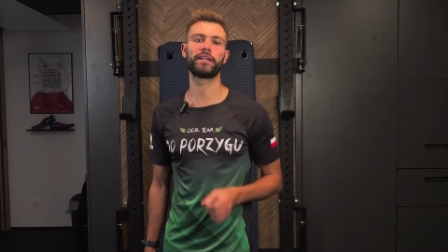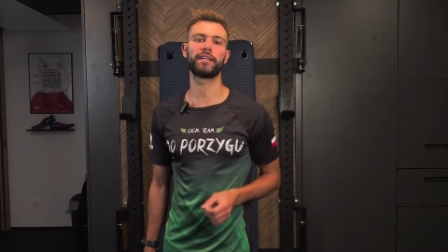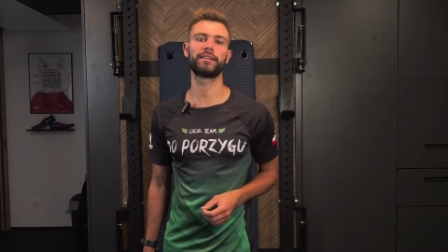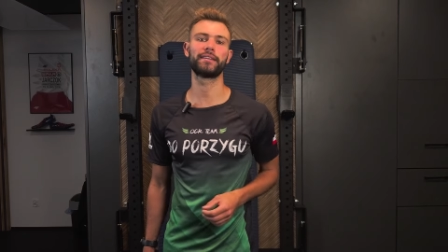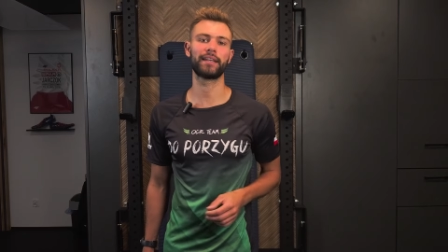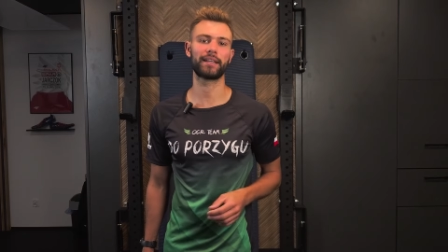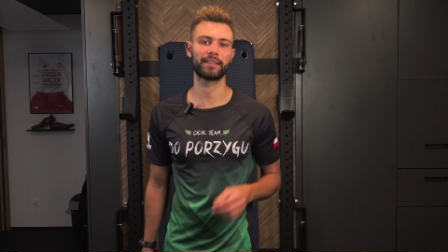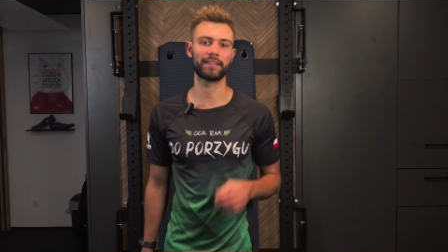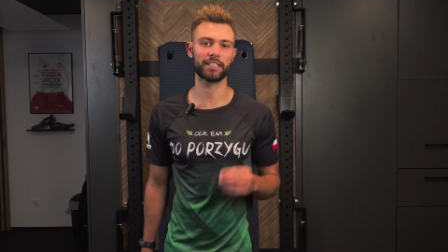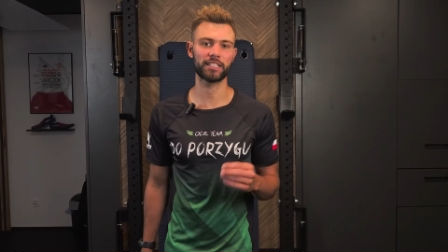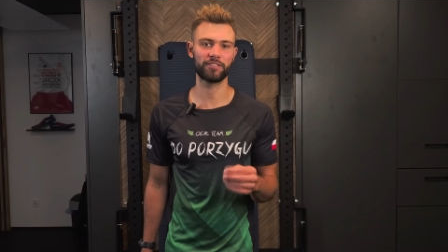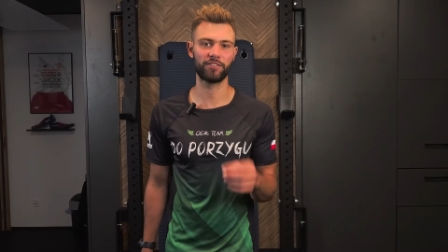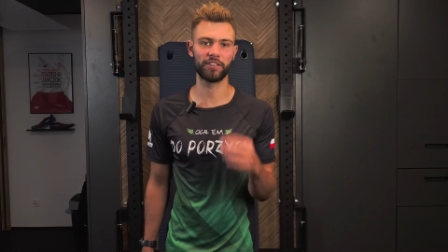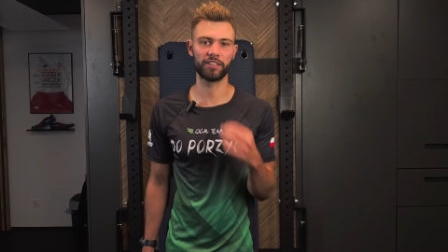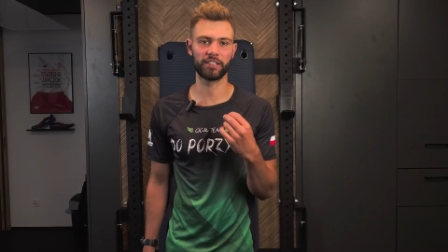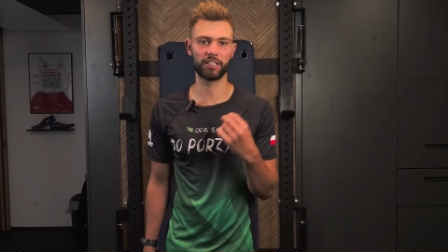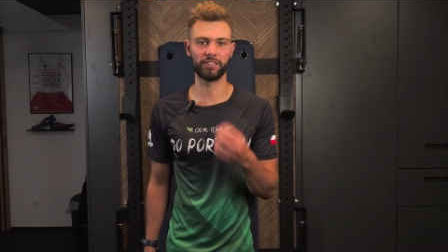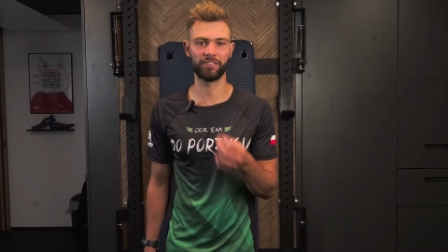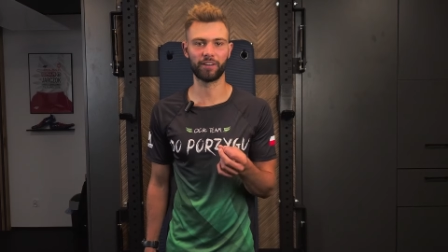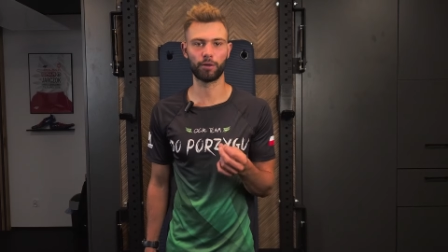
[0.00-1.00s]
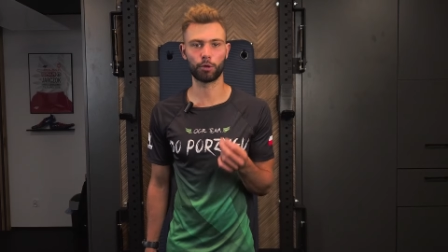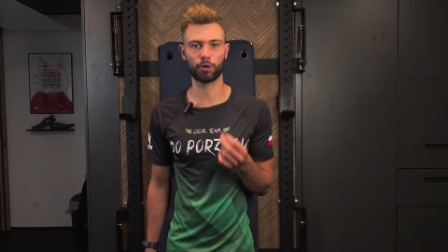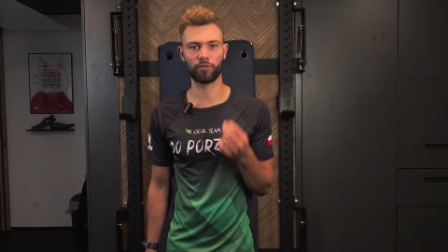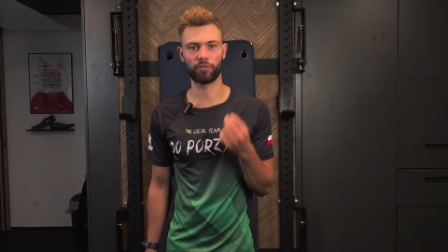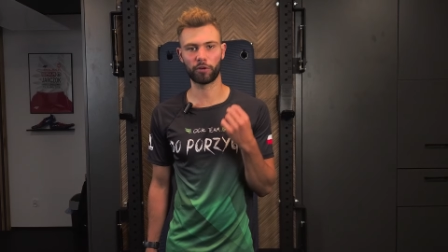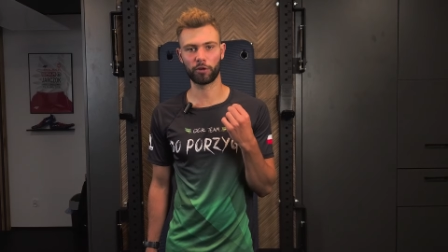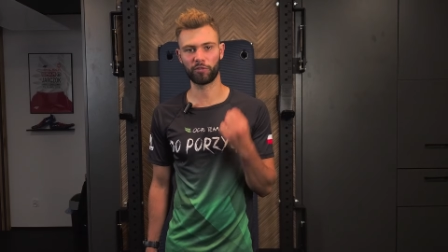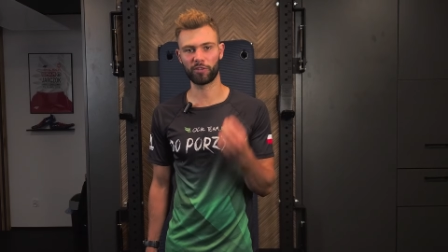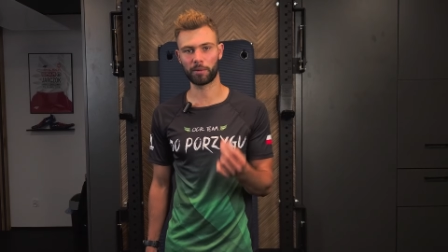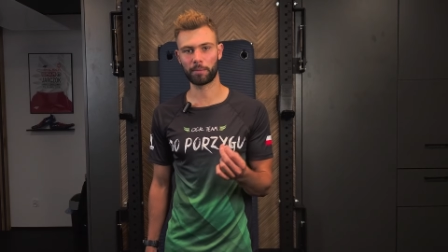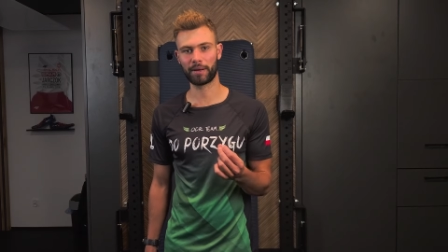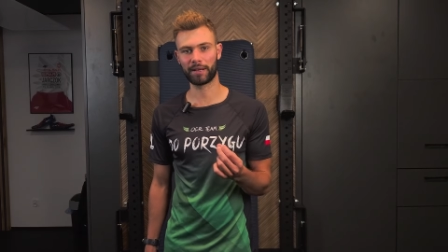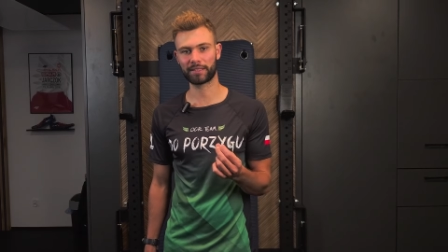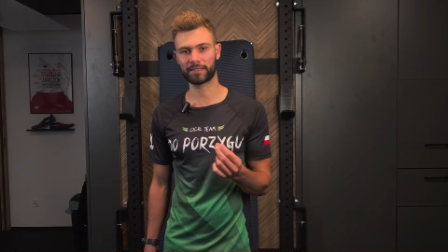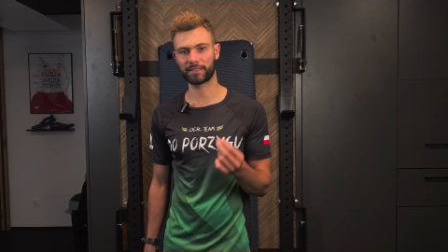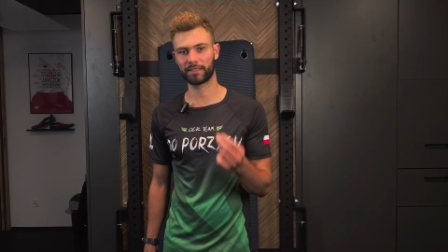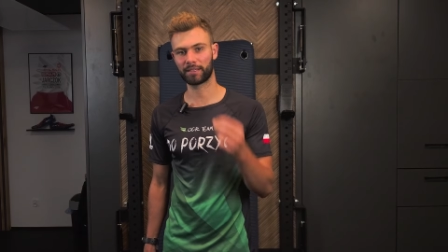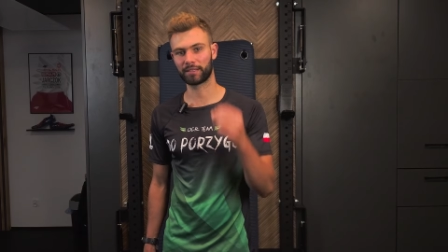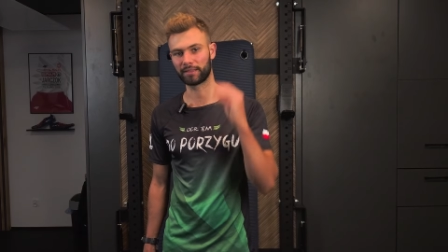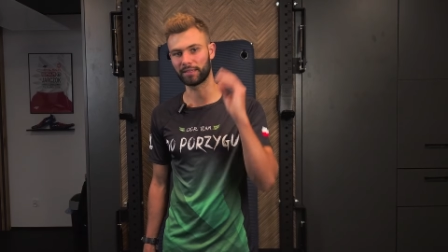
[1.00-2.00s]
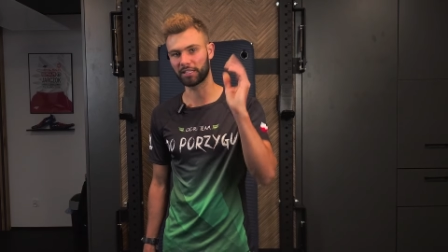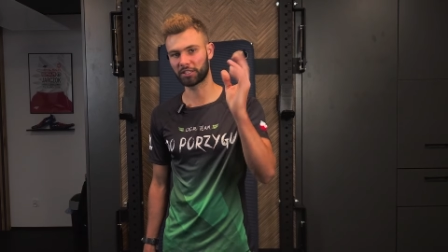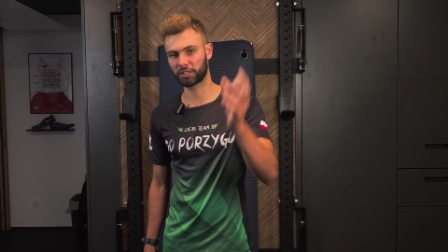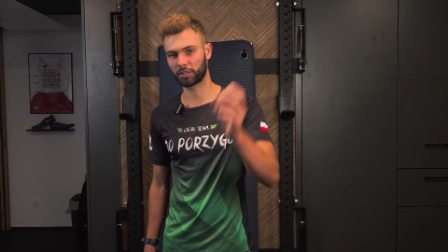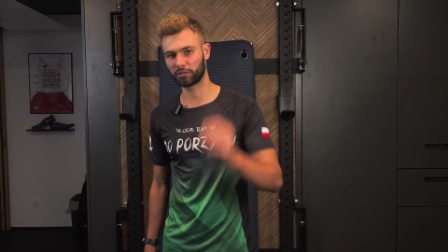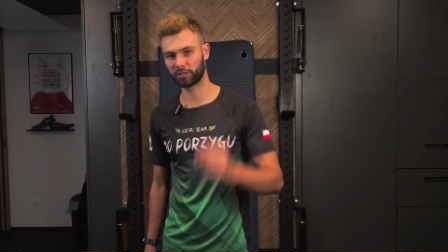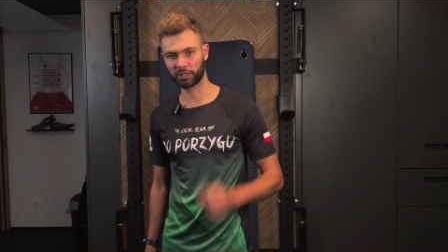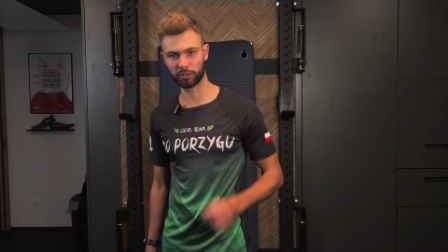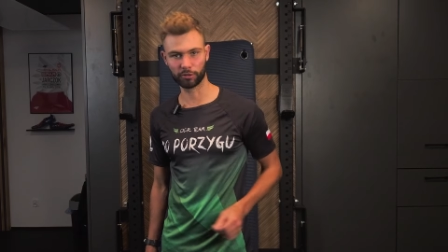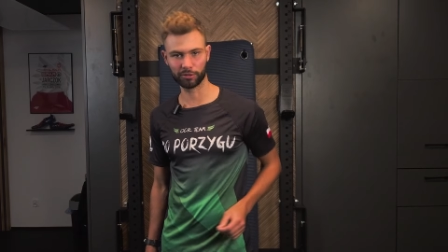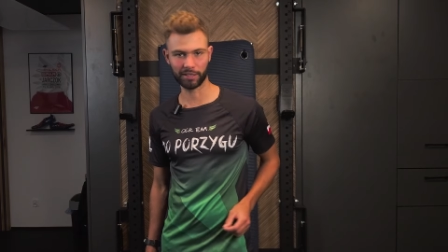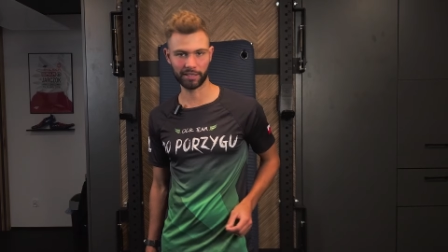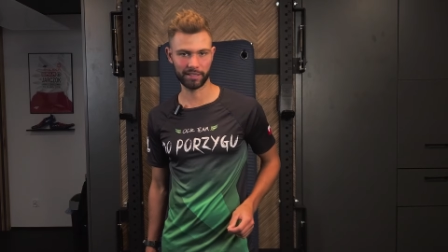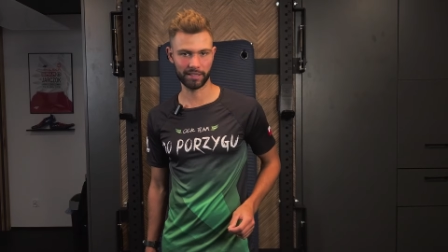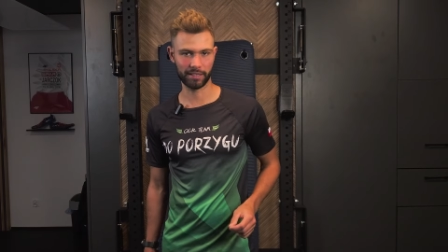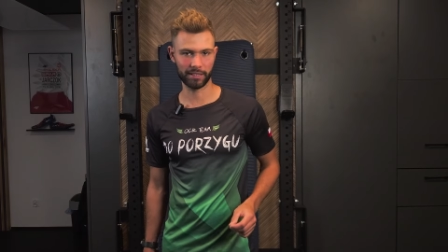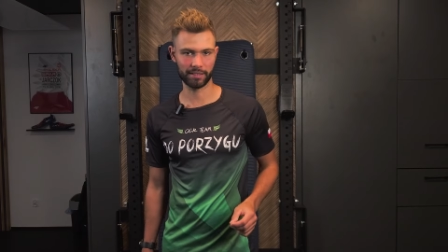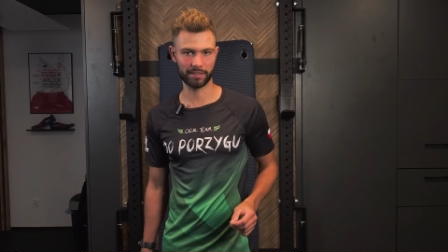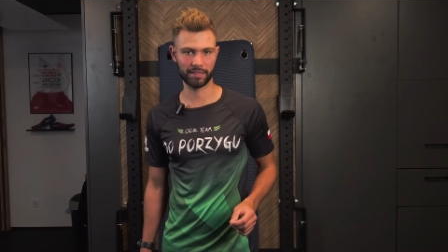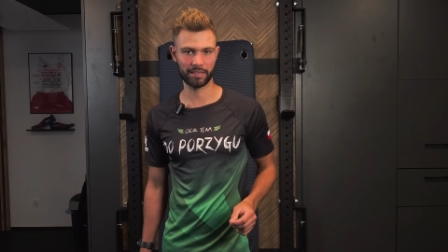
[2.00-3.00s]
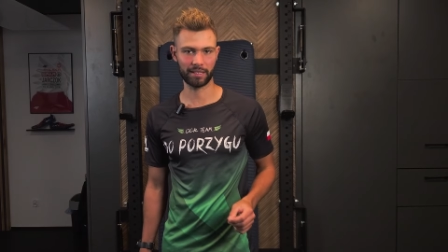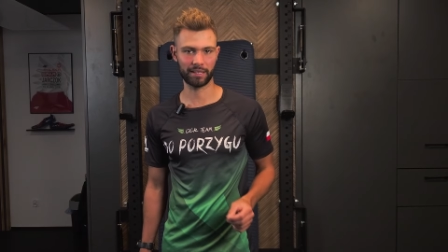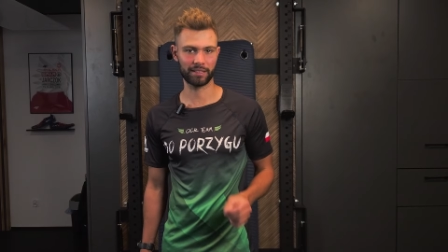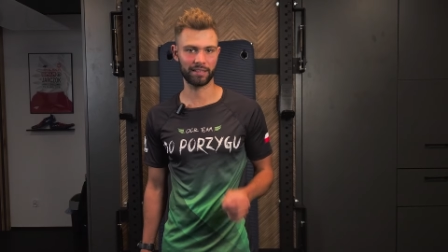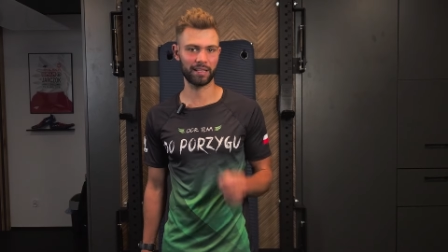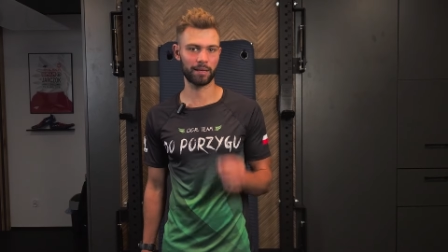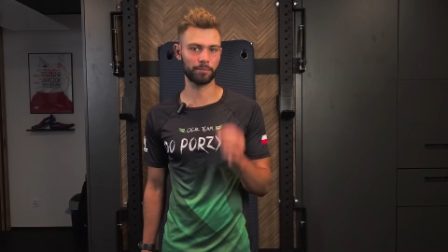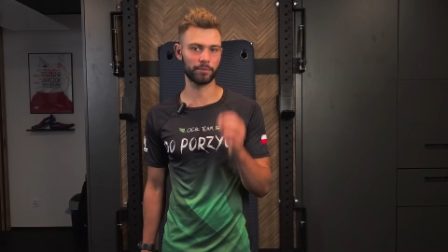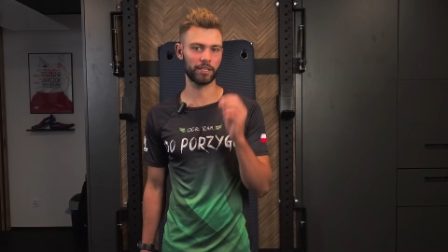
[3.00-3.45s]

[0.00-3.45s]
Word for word: jednak nazwę interwały VO2 Max. Dlaczego ten dodatek jest tak dla